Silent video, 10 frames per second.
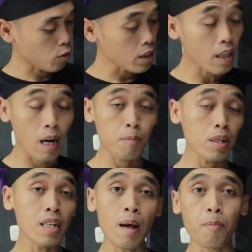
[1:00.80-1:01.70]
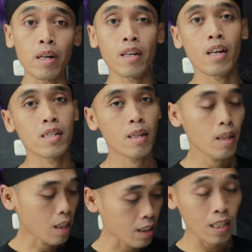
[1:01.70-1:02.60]
unit RAM-nya 8 gengs
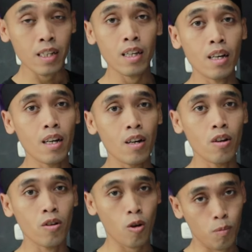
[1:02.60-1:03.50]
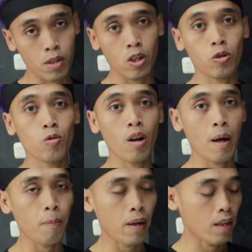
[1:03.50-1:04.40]
tertinggi ya RAM-nya 128
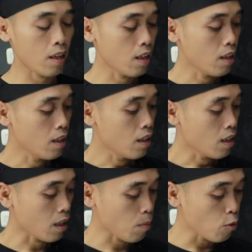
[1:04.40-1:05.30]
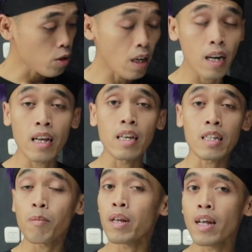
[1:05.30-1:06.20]
nah kemudian
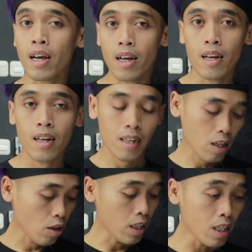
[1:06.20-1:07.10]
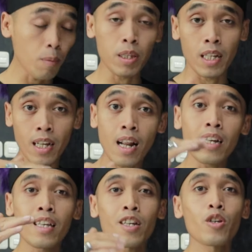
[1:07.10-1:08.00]
layarnya beda kalau ini lebih tinggi
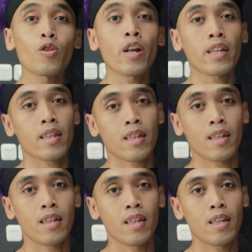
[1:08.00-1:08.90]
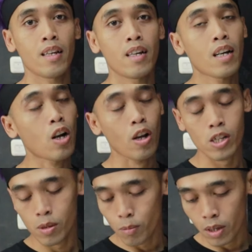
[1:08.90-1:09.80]
lagi QLED kalau yang
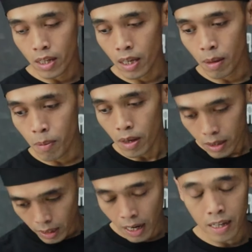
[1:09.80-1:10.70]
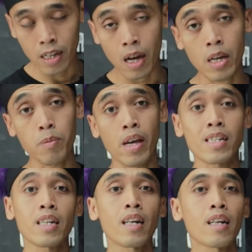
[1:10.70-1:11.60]
di tengahnya IPS
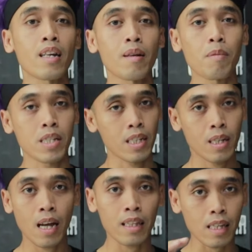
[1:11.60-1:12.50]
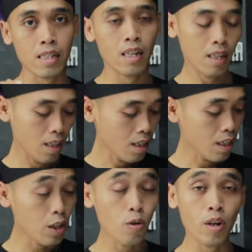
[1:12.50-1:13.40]
screen masih di atas lah
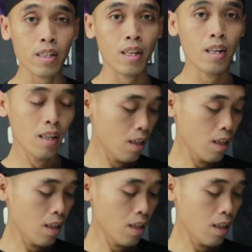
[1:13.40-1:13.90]
ini QLED ya